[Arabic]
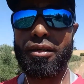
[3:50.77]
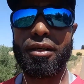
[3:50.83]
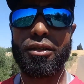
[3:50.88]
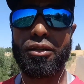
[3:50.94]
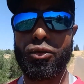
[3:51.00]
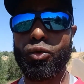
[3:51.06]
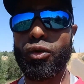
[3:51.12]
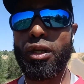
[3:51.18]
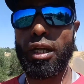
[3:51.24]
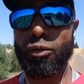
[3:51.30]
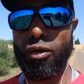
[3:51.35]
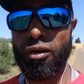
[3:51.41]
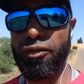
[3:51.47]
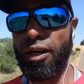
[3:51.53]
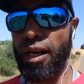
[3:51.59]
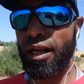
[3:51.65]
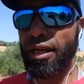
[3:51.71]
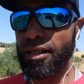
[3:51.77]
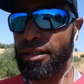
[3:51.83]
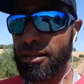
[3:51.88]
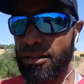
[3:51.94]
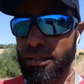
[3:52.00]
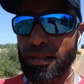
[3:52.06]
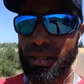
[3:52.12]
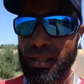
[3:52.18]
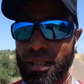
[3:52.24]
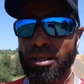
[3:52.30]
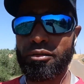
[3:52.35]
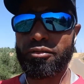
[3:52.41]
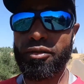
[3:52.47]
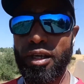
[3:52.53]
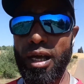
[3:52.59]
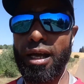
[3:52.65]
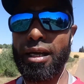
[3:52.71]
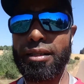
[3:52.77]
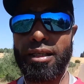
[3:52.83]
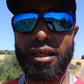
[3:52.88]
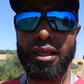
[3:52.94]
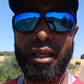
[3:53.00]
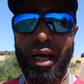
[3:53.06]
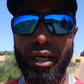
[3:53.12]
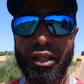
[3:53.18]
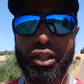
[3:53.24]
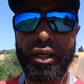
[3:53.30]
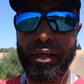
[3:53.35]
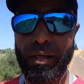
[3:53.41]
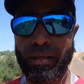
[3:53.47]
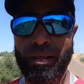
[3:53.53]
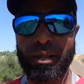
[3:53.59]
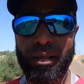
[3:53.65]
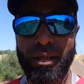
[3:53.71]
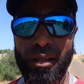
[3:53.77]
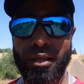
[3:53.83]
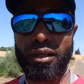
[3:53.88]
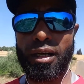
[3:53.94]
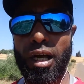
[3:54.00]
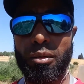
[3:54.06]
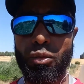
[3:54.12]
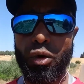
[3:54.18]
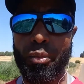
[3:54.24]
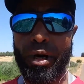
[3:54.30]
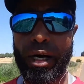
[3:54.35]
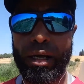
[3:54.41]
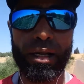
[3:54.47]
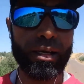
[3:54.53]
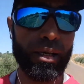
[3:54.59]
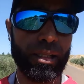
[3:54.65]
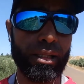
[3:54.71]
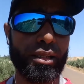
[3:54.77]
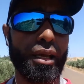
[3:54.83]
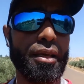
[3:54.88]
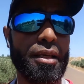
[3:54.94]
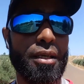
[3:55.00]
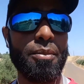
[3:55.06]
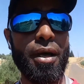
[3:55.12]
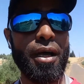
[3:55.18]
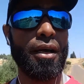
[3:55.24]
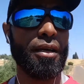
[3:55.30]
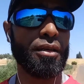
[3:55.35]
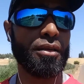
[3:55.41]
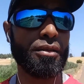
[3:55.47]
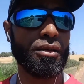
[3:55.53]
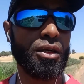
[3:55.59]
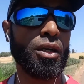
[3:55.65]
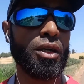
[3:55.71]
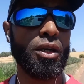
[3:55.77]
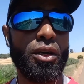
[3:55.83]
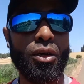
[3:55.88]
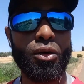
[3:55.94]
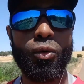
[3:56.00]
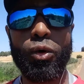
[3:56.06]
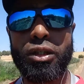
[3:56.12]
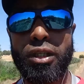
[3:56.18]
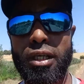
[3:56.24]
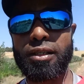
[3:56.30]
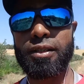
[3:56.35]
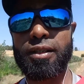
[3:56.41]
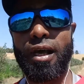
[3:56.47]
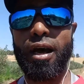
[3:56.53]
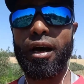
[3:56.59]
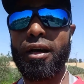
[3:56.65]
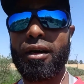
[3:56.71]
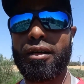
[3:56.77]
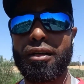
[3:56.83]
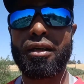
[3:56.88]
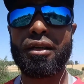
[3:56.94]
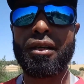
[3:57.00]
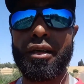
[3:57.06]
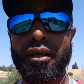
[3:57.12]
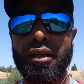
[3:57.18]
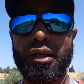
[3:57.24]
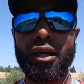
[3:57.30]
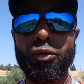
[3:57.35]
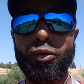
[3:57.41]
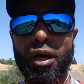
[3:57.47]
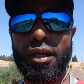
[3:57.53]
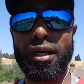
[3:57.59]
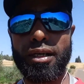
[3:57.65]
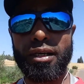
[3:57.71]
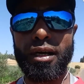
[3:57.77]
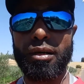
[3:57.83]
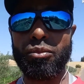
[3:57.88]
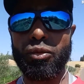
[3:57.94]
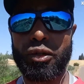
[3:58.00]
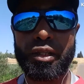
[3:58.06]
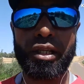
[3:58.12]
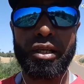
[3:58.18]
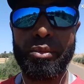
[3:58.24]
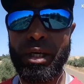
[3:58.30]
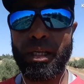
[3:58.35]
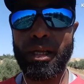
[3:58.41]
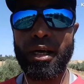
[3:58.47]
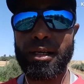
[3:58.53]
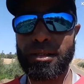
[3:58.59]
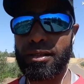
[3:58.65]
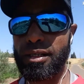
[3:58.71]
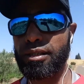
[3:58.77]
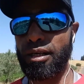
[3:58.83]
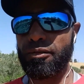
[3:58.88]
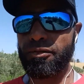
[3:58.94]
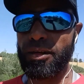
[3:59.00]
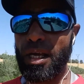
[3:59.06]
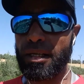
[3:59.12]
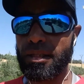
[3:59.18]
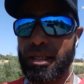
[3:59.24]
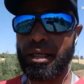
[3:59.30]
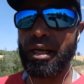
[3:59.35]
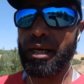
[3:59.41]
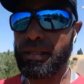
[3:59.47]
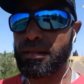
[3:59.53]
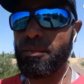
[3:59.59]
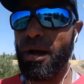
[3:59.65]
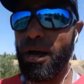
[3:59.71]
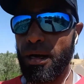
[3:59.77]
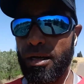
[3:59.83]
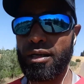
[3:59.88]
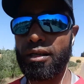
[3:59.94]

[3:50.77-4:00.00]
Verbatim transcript: سنن وفرائض في هذه العشر المباركة الطيبة وتنسى إخوانك المسلمين خاصة في هذه الأزمة